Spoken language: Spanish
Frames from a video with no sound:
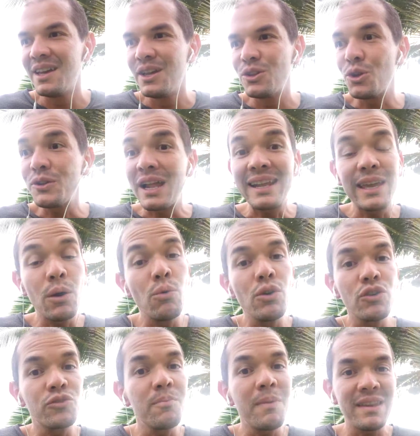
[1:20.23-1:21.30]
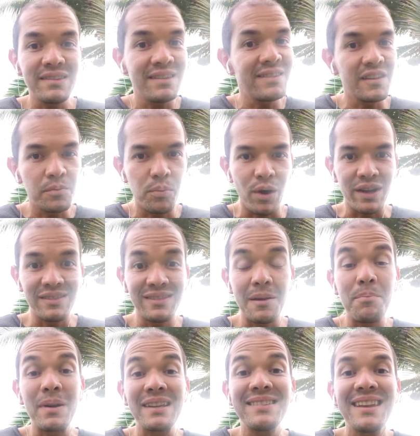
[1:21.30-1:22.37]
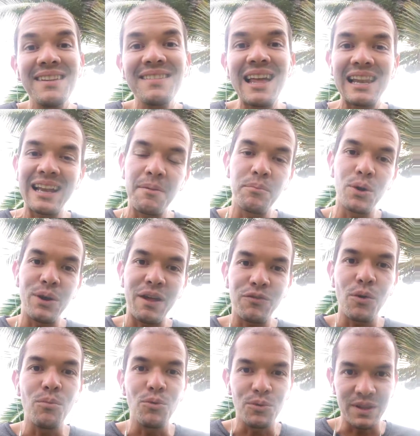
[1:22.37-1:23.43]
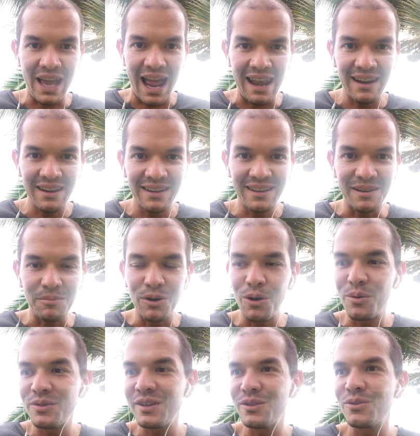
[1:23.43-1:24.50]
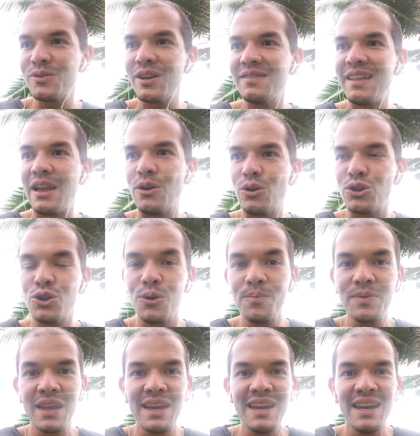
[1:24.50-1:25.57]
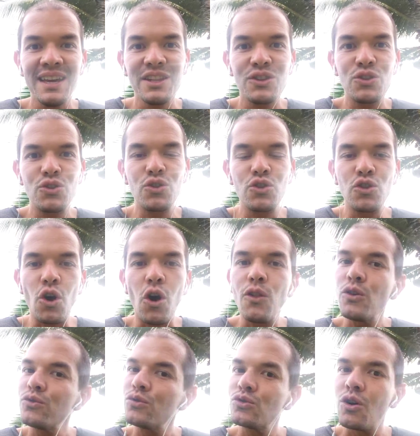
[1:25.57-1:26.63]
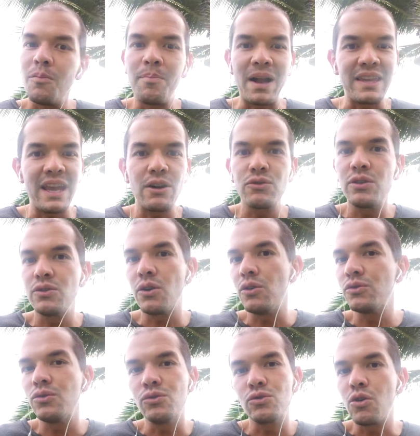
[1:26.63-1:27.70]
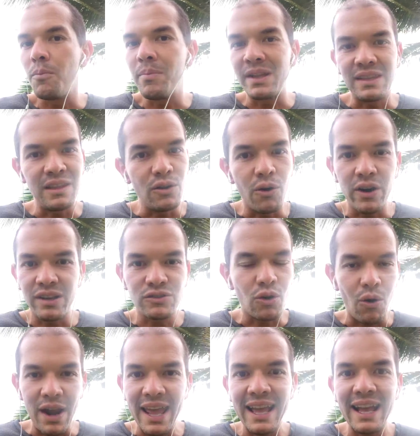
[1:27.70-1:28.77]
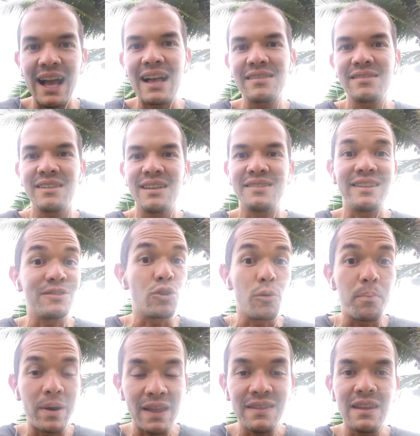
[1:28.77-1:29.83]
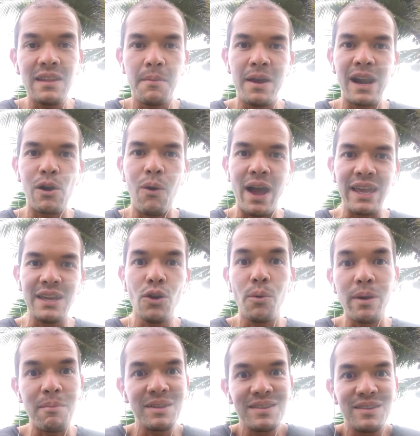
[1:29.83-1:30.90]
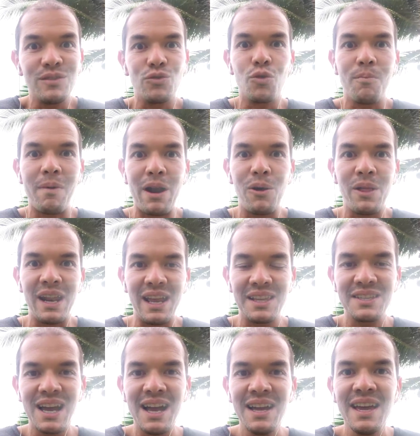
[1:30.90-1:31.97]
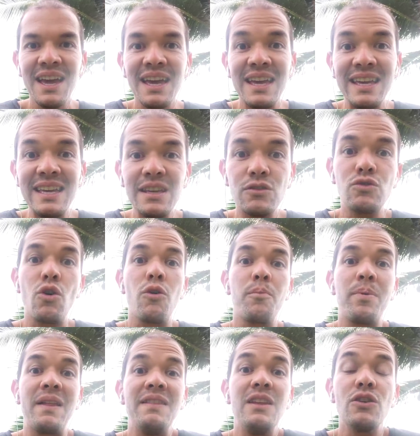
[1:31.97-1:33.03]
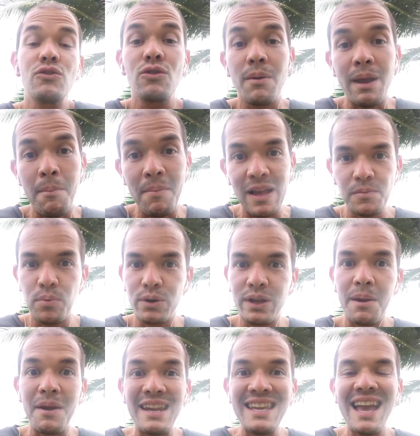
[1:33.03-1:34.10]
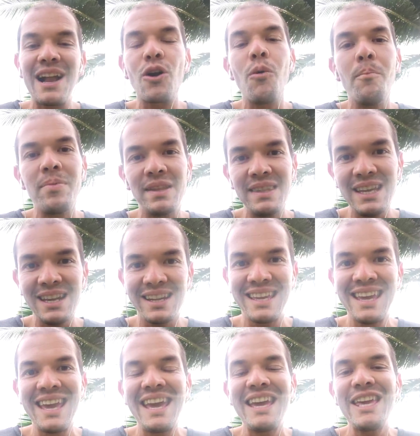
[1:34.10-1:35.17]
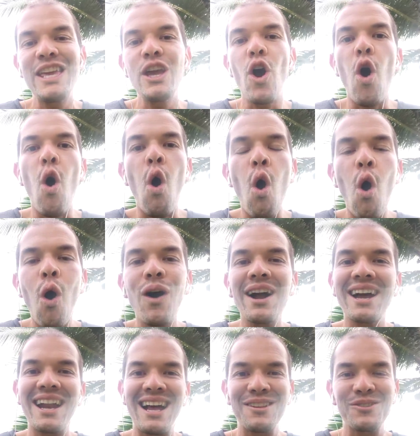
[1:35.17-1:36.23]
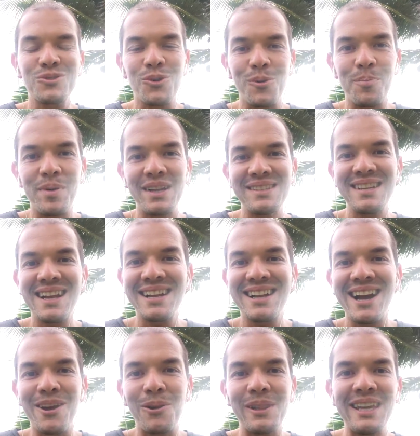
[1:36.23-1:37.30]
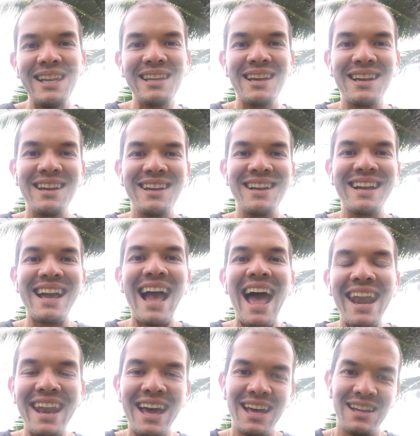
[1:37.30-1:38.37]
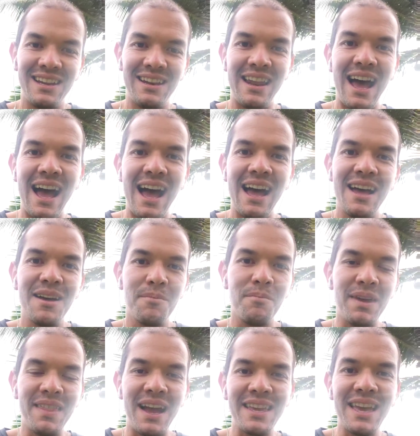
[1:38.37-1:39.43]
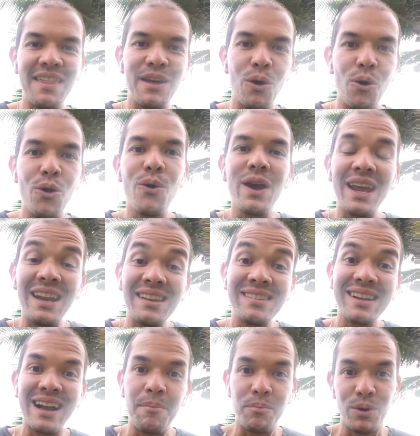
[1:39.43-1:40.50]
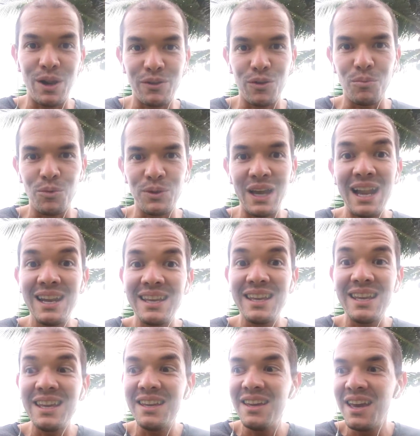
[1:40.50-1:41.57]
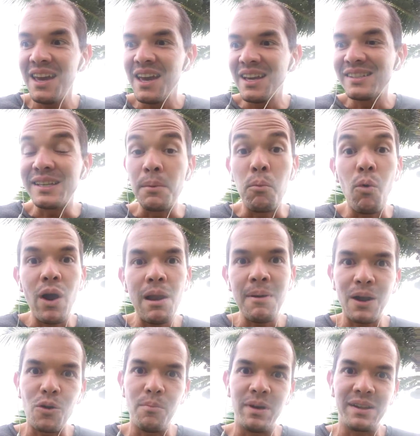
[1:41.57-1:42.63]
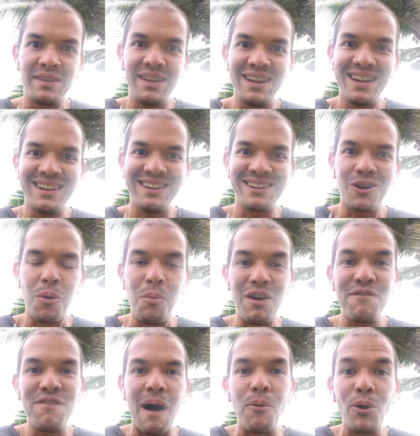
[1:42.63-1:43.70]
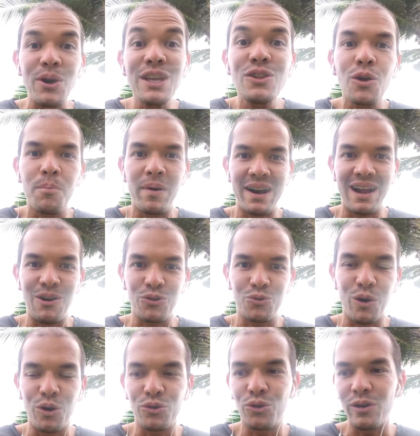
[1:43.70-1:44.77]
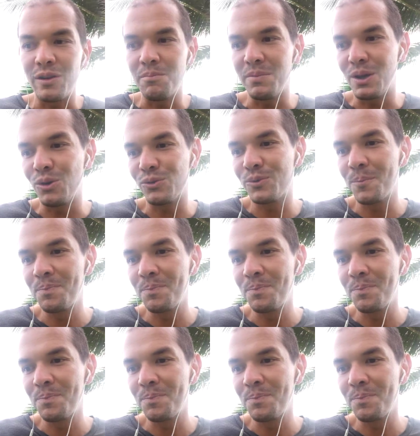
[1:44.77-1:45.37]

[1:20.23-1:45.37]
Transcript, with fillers: Total que unos meses después se presenta el Campeonato Mundial en 1938. Todos sus compañeros y todos sus competidores, colegas, se sorprenden de verlo ahí, obviamente sin su mano derecha, y sorprendidos todavía más porque venía a competir. Y oh, gran sorpresa, Carol Dill gana la medalla de oro en ese Campeonato Mundial y se vuelve a convertir en como el favorito para los Juegos Olímpicos.